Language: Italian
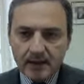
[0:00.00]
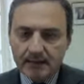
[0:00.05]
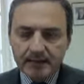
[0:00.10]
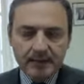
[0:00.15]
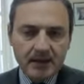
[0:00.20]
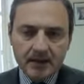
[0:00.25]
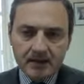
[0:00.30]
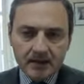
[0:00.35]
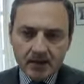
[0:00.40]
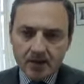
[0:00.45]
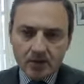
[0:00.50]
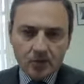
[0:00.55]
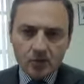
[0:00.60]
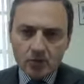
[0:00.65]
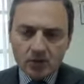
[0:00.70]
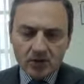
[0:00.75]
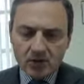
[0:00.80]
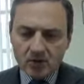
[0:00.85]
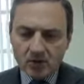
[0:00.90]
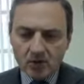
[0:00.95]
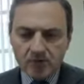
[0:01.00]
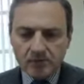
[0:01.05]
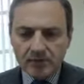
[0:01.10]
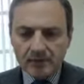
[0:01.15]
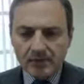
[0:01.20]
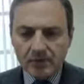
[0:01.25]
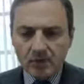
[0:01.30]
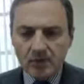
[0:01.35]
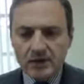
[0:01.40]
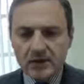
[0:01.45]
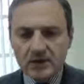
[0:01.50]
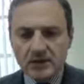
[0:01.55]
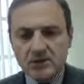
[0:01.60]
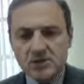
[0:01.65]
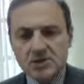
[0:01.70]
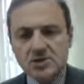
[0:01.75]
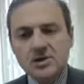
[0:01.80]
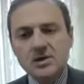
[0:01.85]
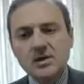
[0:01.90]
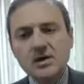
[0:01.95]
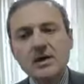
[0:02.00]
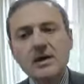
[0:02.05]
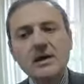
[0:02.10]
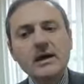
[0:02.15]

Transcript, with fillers: da parte di tutti i gruppi politici,